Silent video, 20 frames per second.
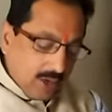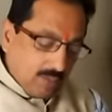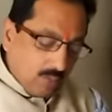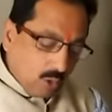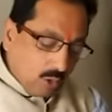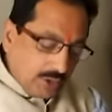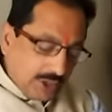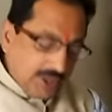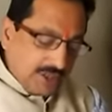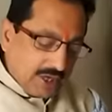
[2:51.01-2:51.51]

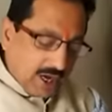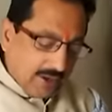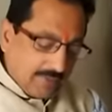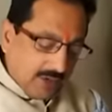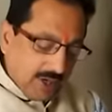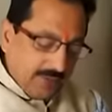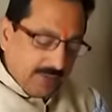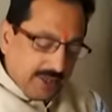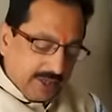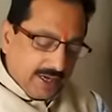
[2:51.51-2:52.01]
मोदी
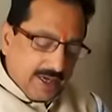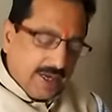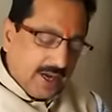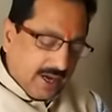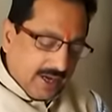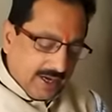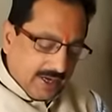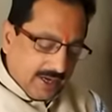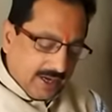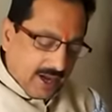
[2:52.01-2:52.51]
साहब ने भी
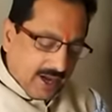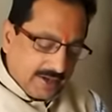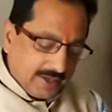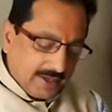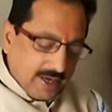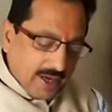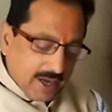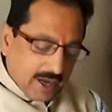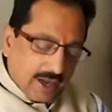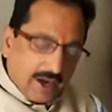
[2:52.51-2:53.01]
किया ऐलान